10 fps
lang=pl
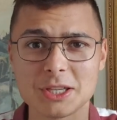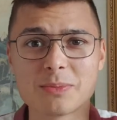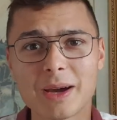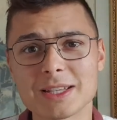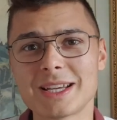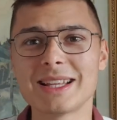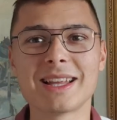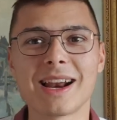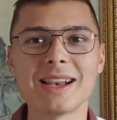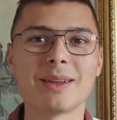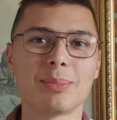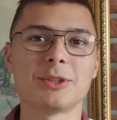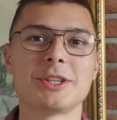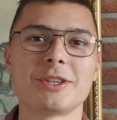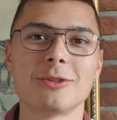Jest bardziej generalne
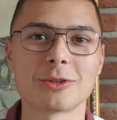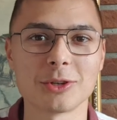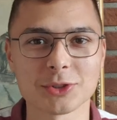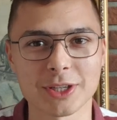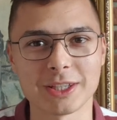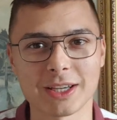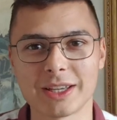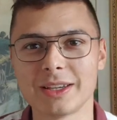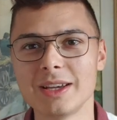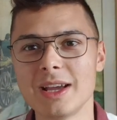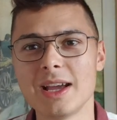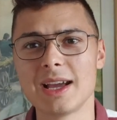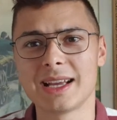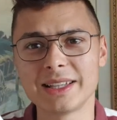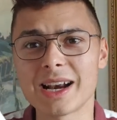podejście do książek i takie
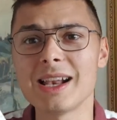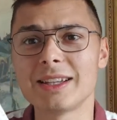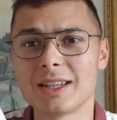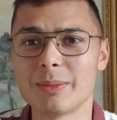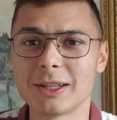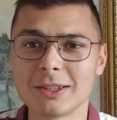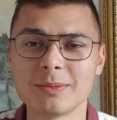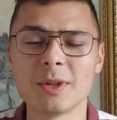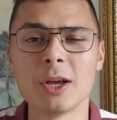generalne tematy.